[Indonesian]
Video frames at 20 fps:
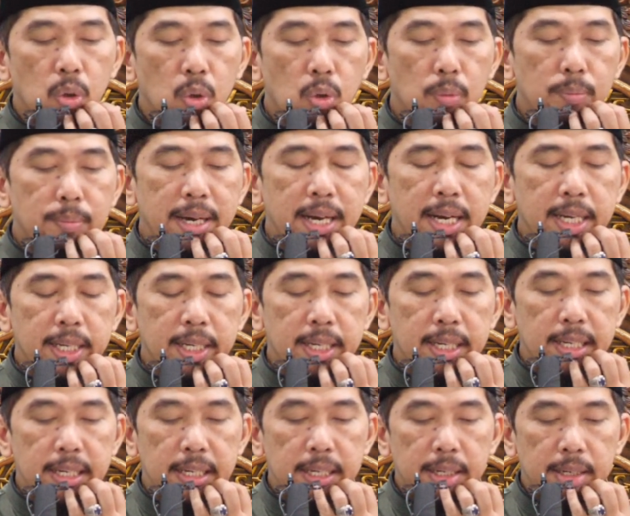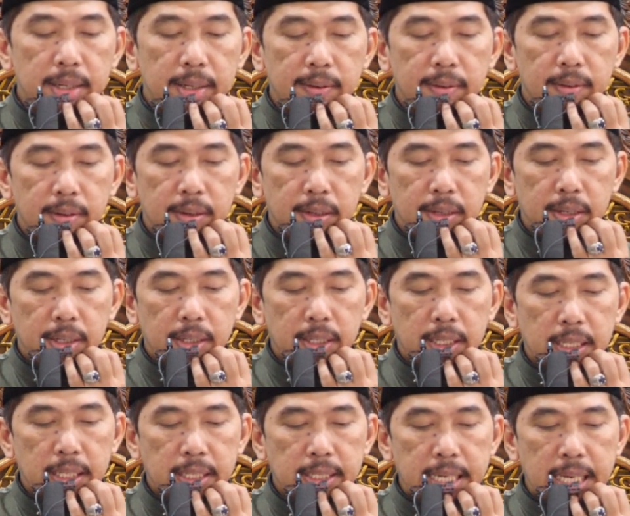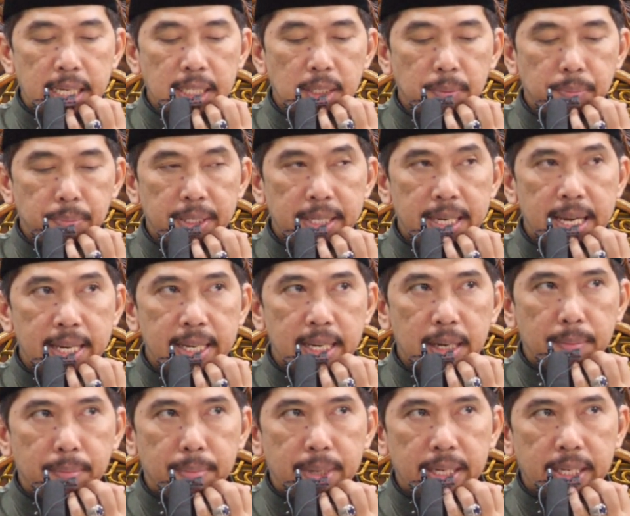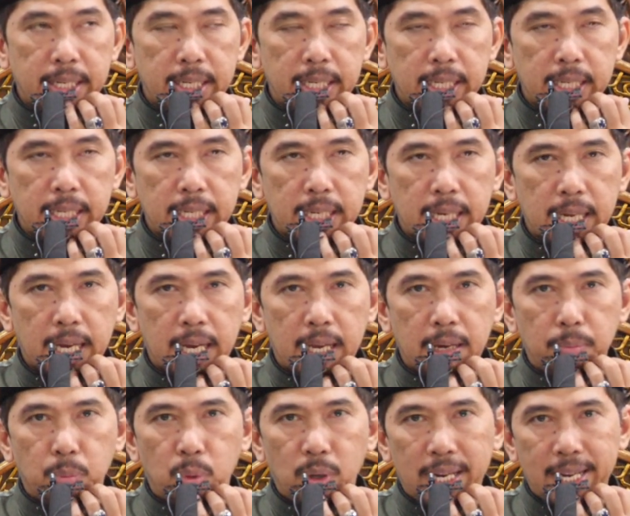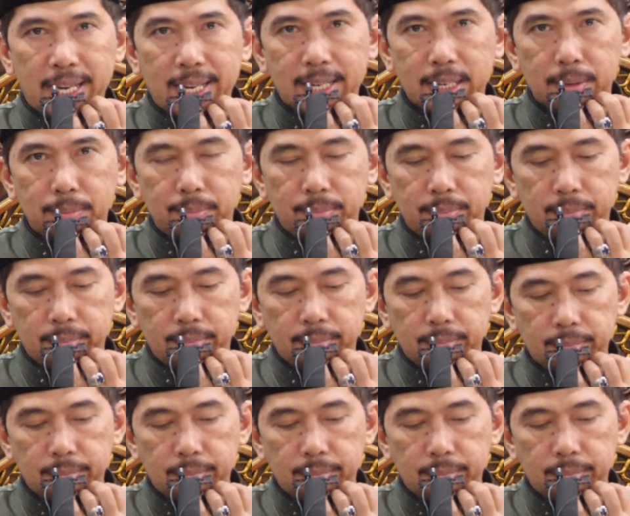hukum had sanksi pidana bagi al-muharib